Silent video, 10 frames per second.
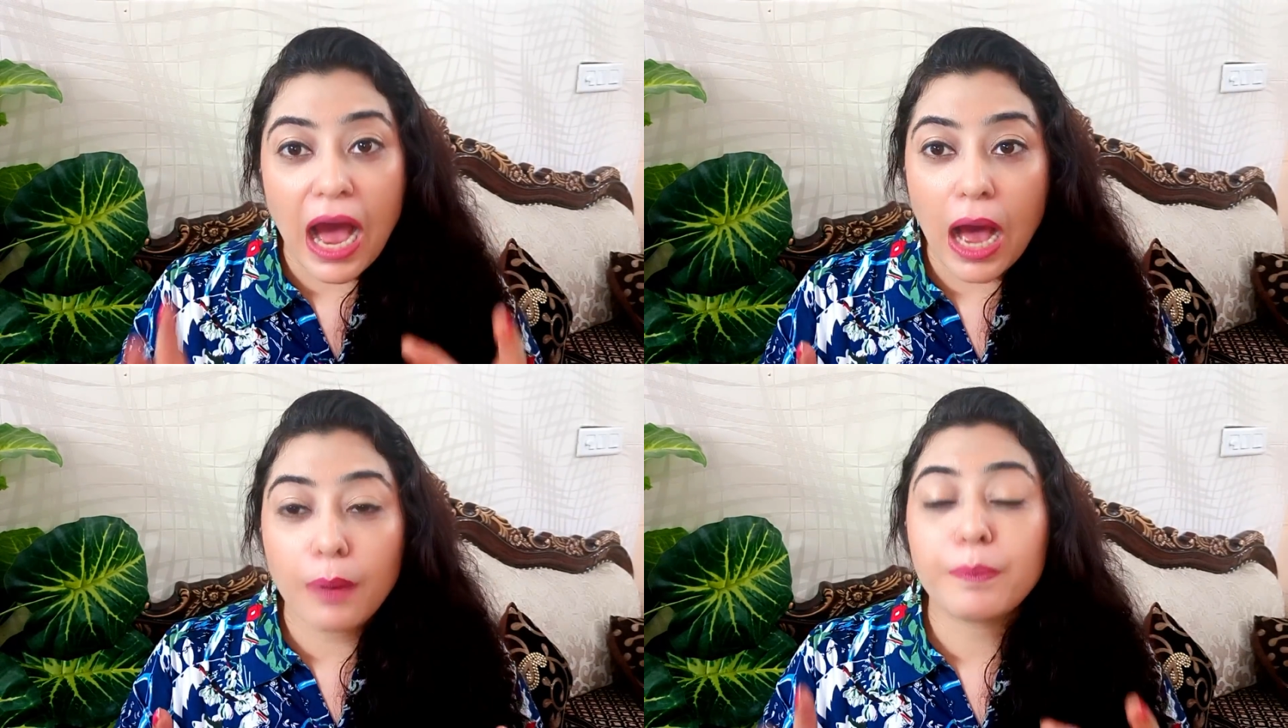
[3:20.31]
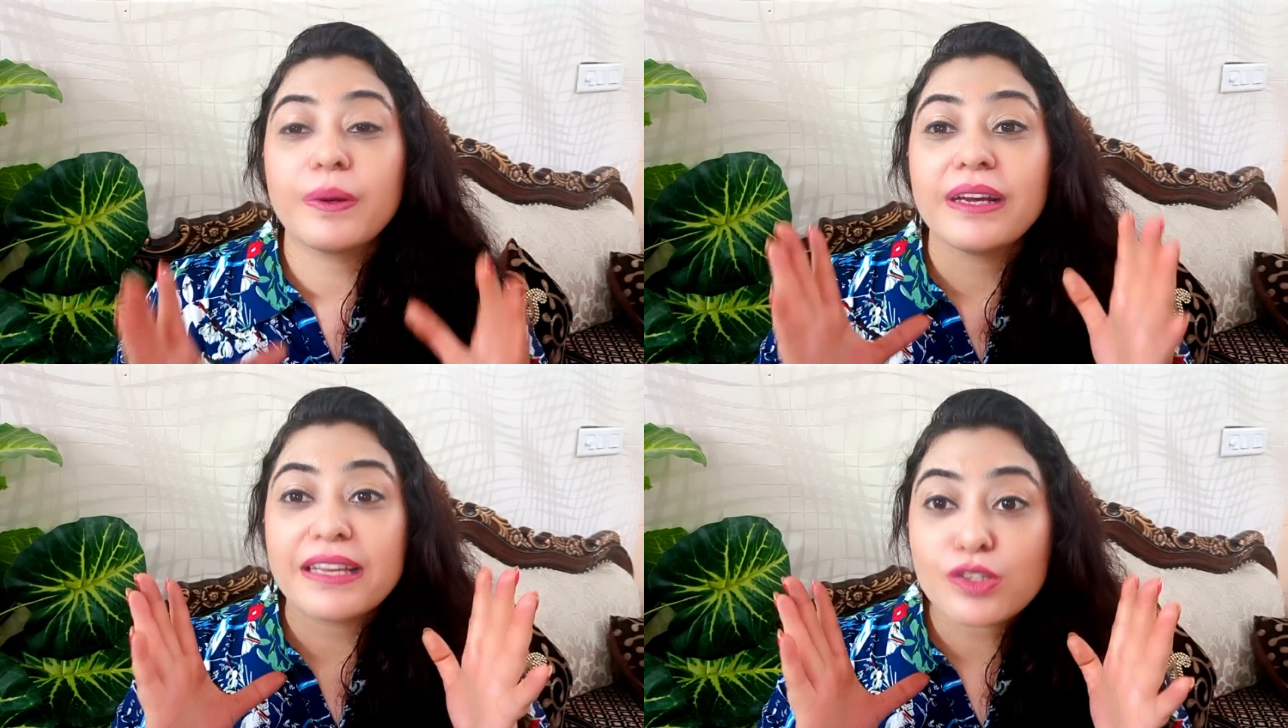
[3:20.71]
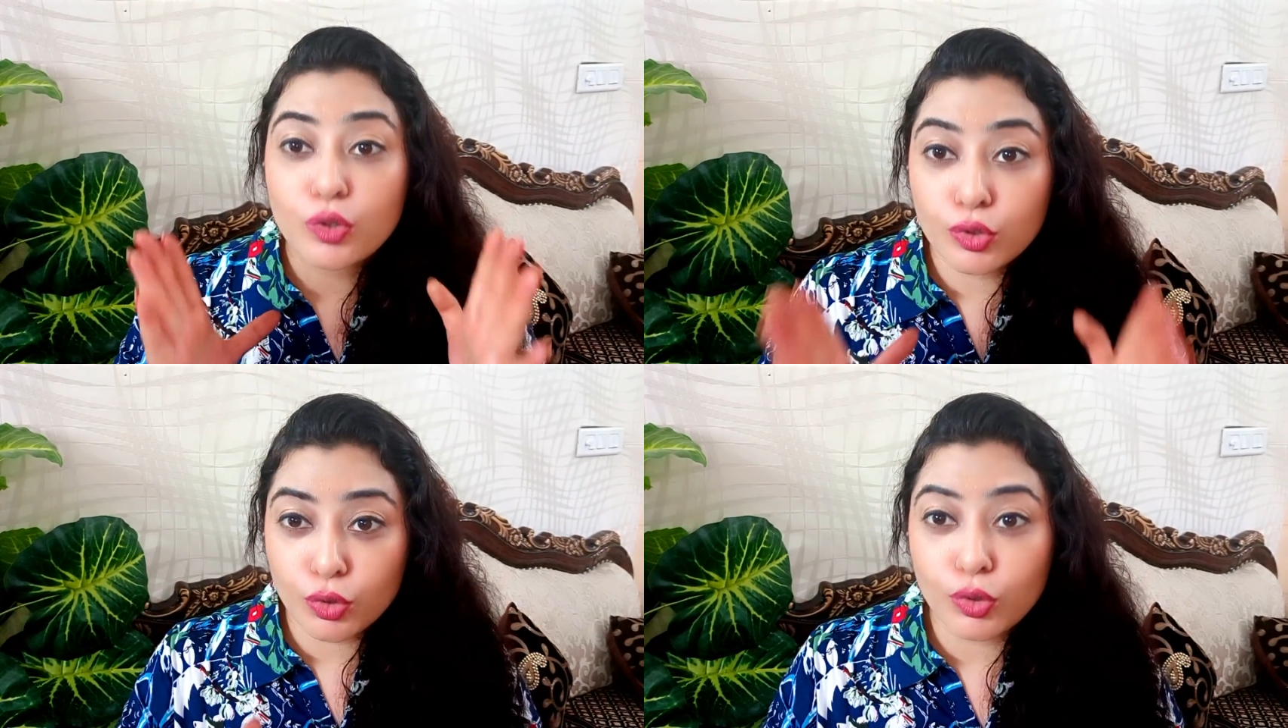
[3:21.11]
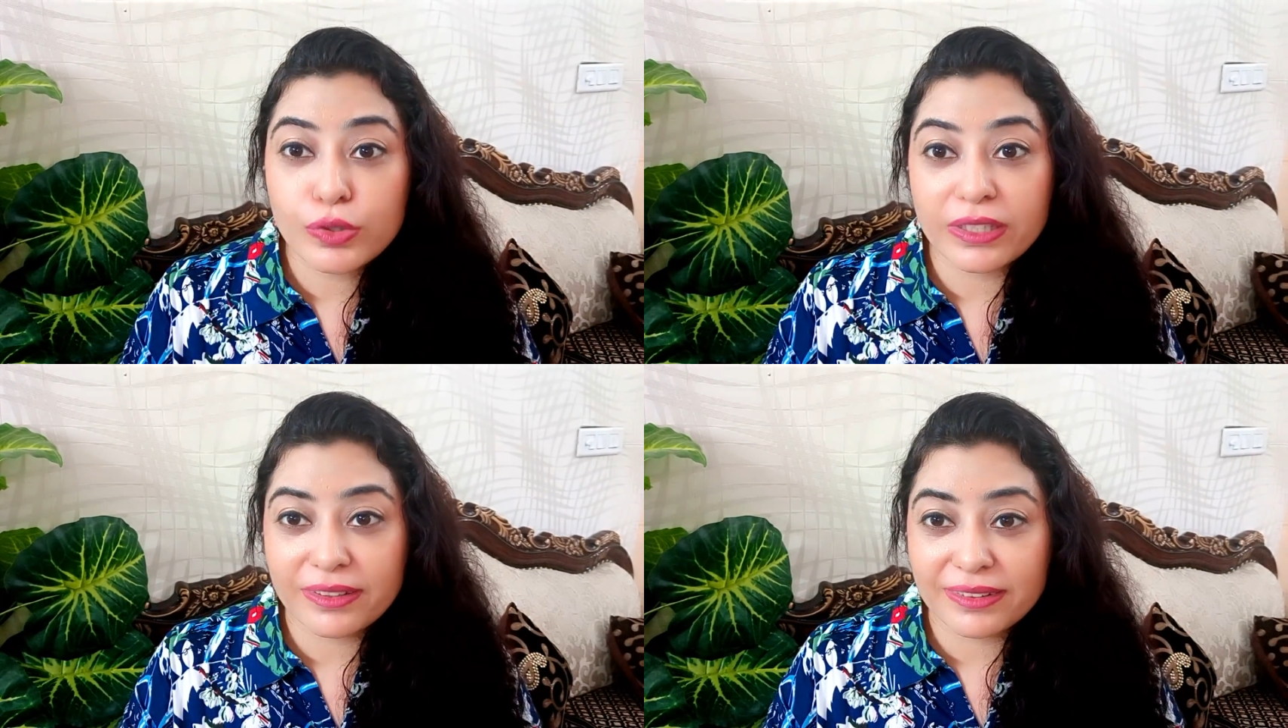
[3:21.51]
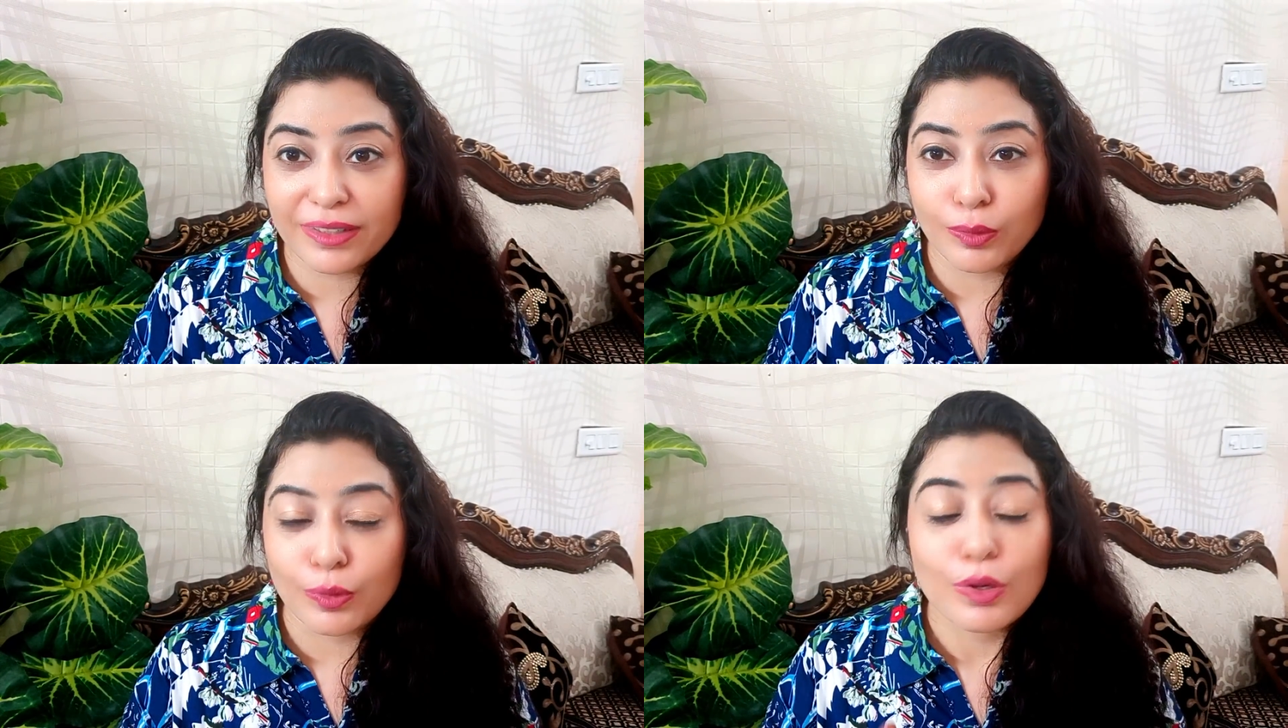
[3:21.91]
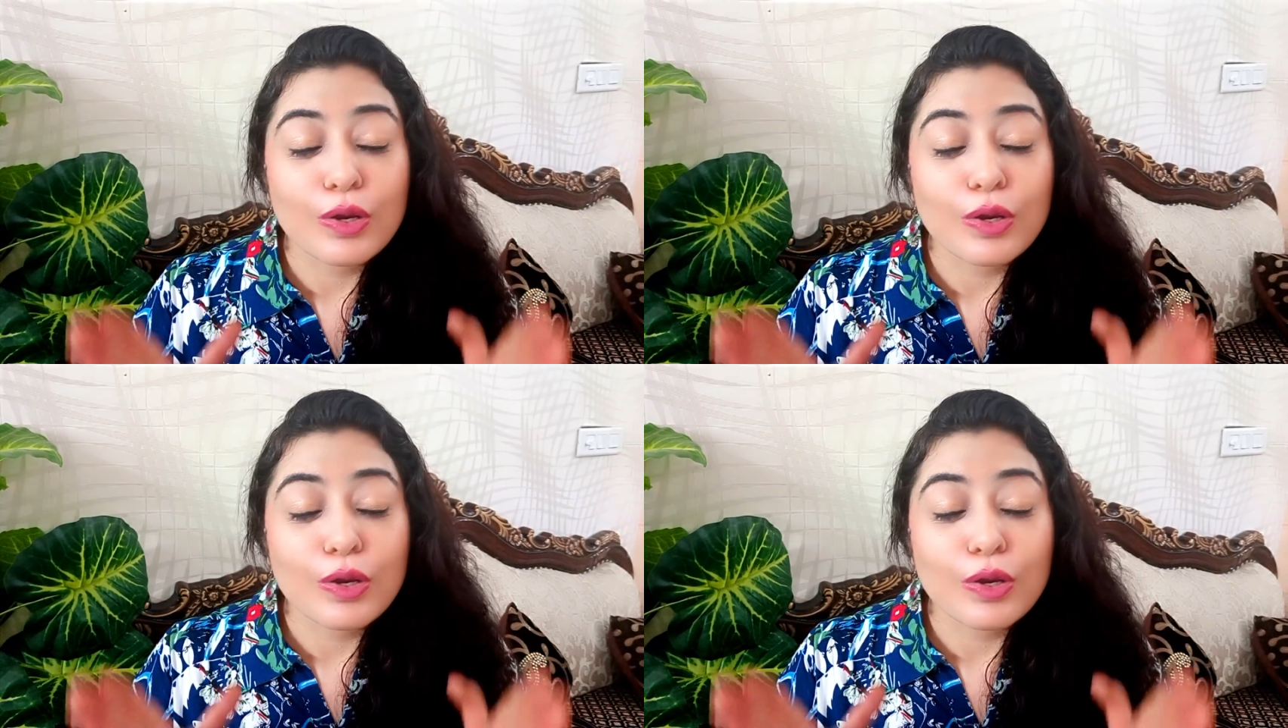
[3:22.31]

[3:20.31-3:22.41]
आप इसको रोक सकते हो